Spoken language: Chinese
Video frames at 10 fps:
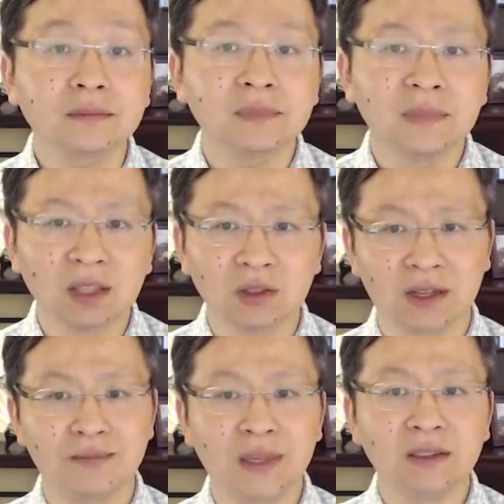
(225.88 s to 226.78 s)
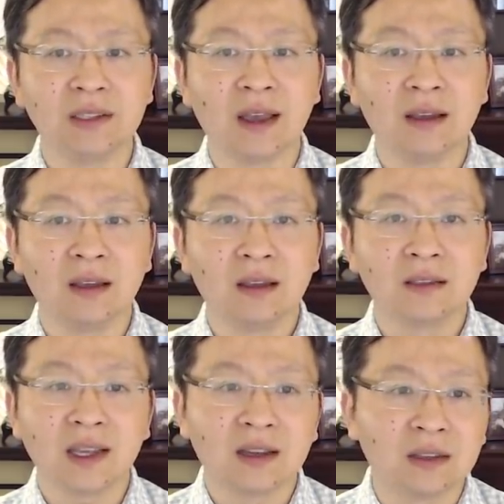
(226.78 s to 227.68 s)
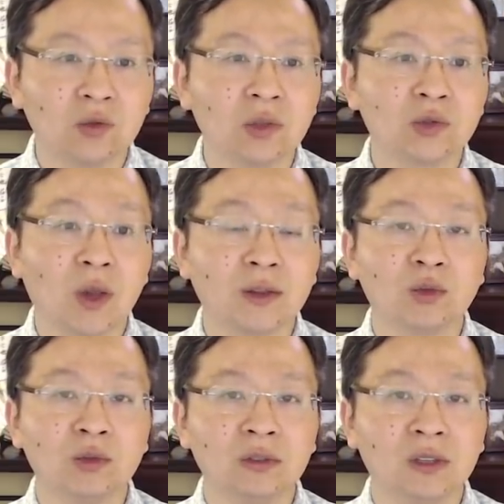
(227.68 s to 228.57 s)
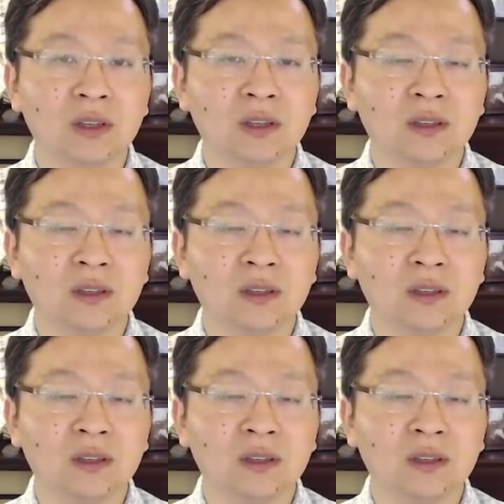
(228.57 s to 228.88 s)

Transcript: 那就很明显，在很多选区，